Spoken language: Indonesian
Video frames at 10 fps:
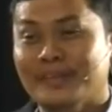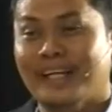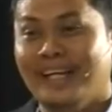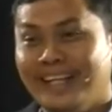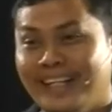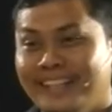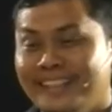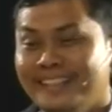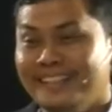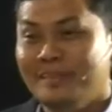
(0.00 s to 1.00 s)

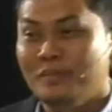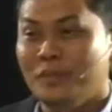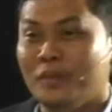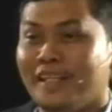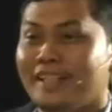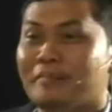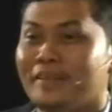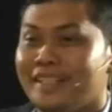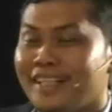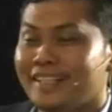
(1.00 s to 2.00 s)
usaha, mungkin
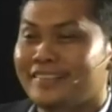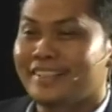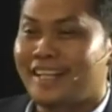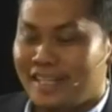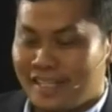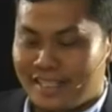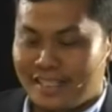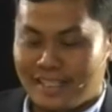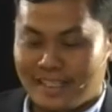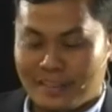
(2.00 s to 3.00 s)
temennya atau
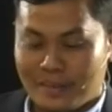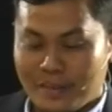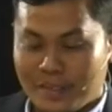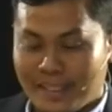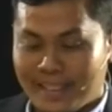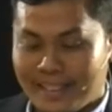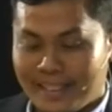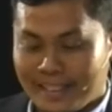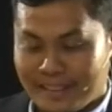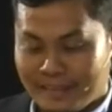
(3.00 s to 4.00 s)
tetangganya atau juga ada
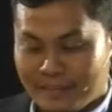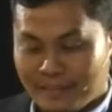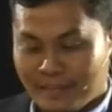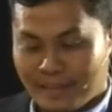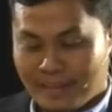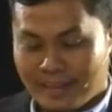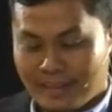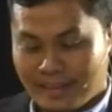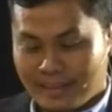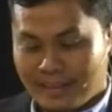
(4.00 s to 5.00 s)
yang
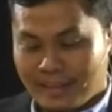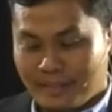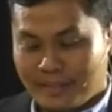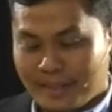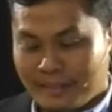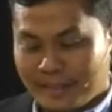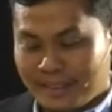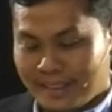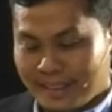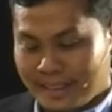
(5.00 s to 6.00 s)
eh, apa
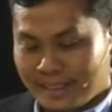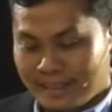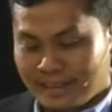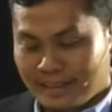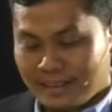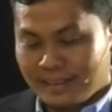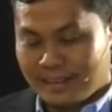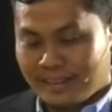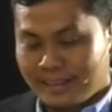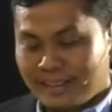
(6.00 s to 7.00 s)
namanya
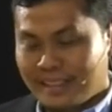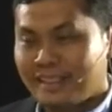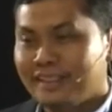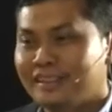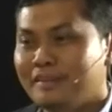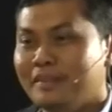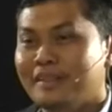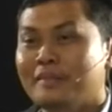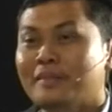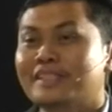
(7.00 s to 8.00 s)
yang
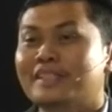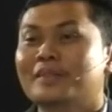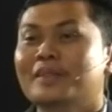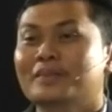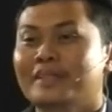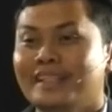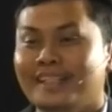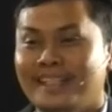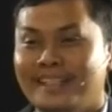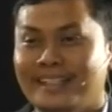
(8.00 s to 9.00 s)
teman-teman mahasiswa juga
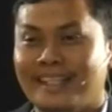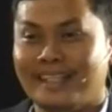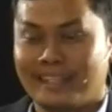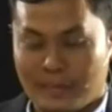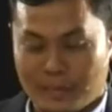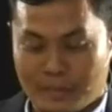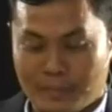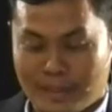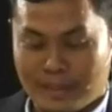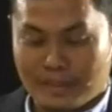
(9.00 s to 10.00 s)
yang tadi disarankan untuk
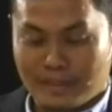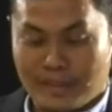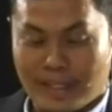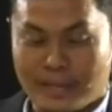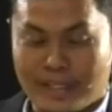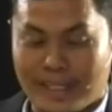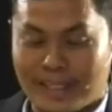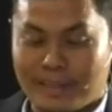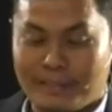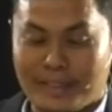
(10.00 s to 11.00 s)

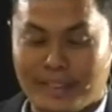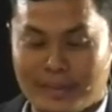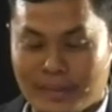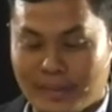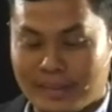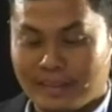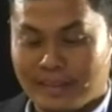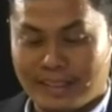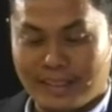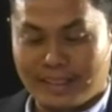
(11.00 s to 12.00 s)
berwirausaha tapi tentu
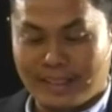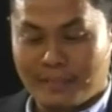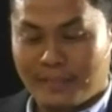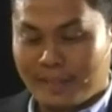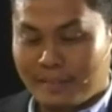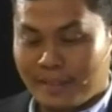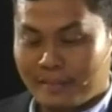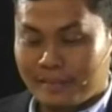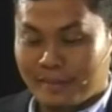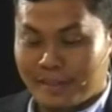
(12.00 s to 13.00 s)
seorang apa
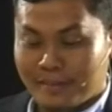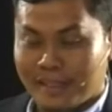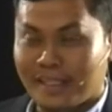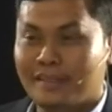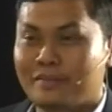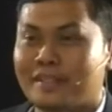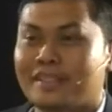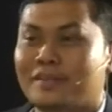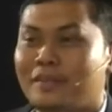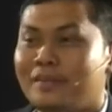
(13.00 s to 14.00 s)
namanya teman-teman aktif
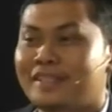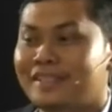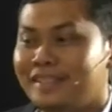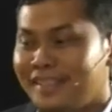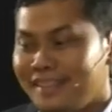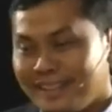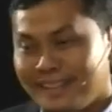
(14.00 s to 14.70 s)
mahasiswa biasanya